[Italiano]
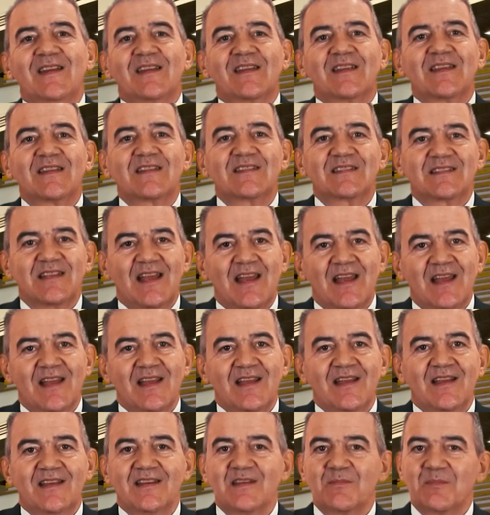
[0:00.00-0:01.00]
che
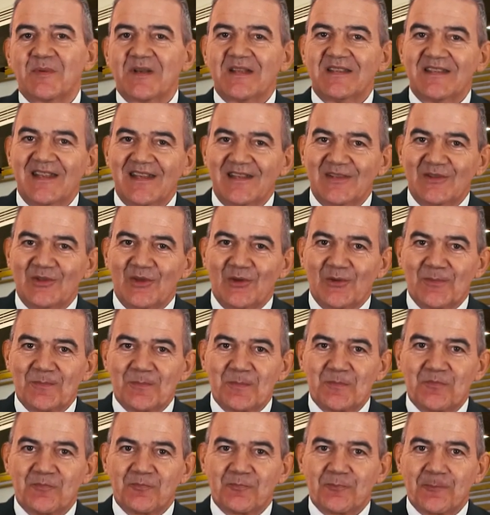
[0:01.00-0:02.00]
sta riprendendo.
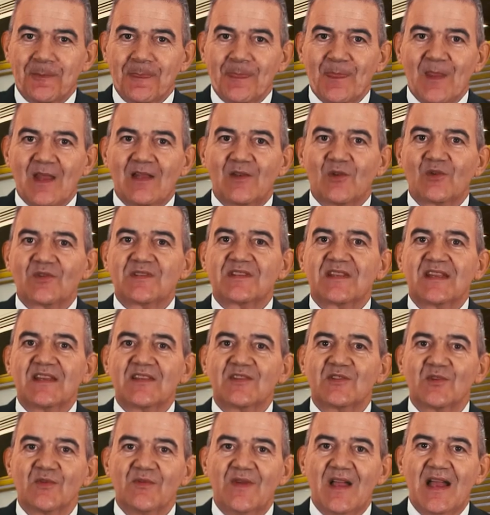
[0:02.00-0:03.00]
Lo
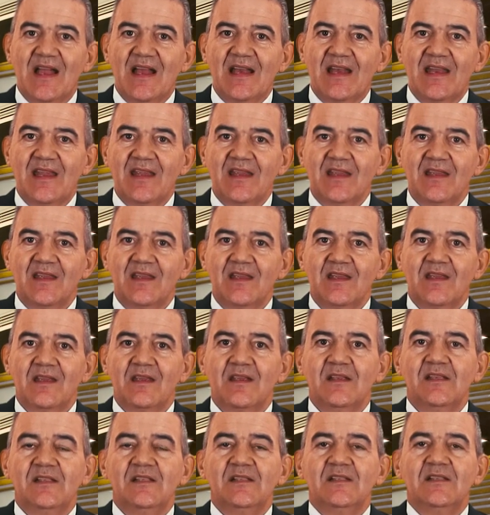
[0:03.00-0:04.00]
stesso vale
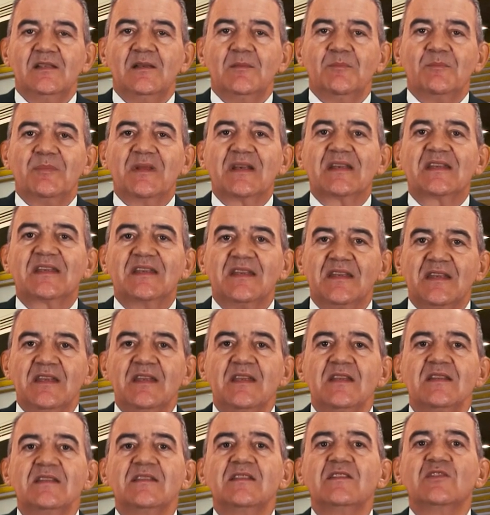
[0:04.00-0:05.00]
per
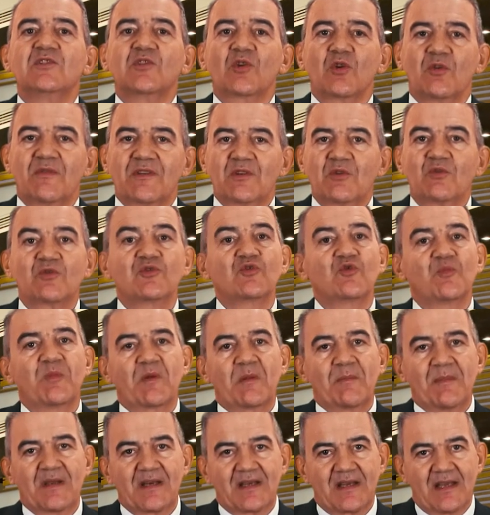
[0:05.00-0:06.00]
chi si trova in un
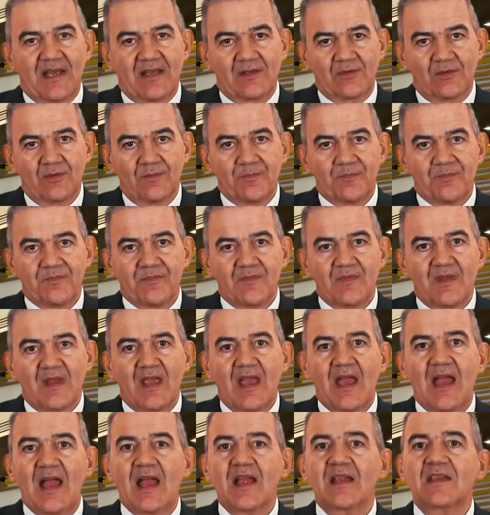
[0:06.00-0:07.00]
supermercato.
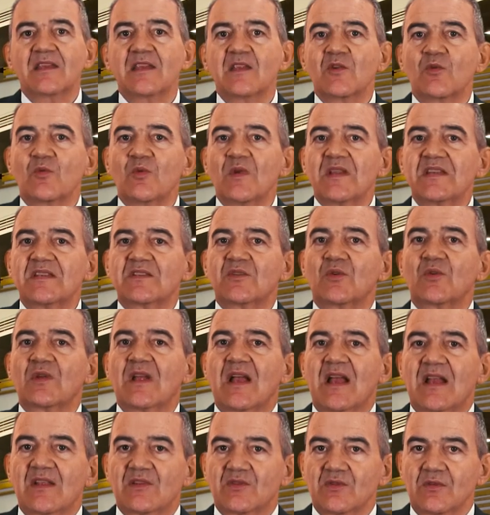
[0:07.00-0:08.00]
Anche in questo
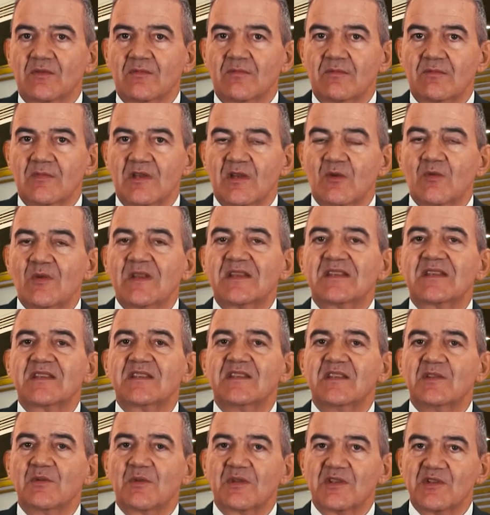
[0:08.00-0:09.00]
caso, in questa
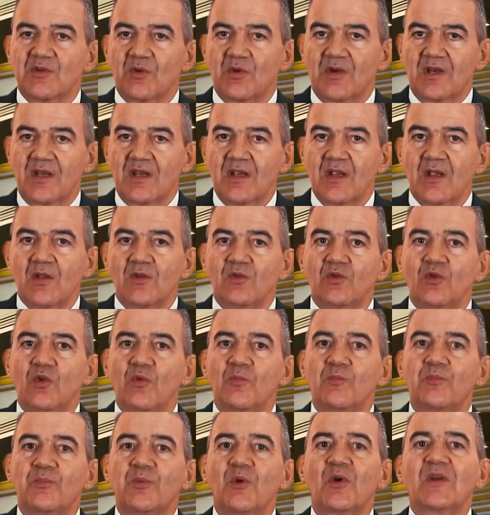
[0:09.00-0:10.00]
situazione,
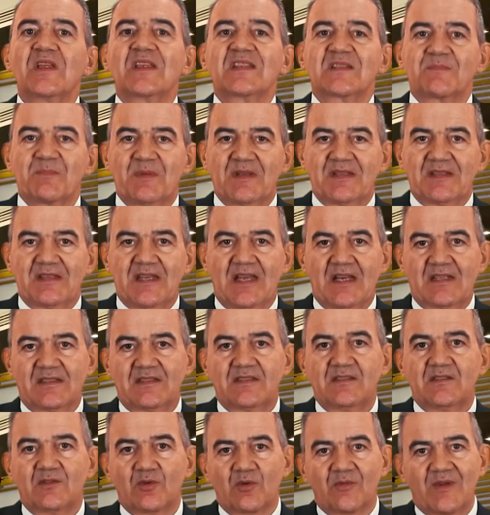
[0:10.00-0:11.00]
non puoi
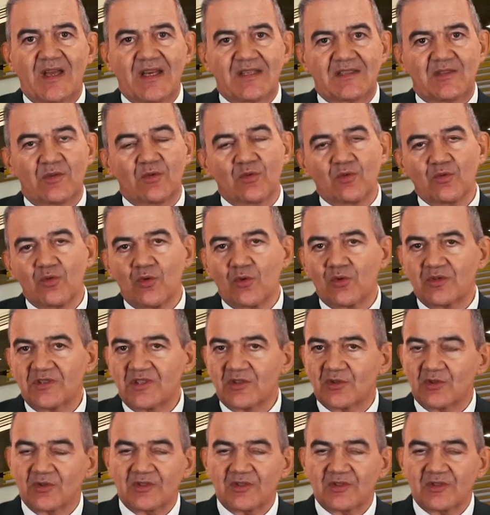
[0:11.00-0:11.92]
aspettarti di trovarti in un luogo di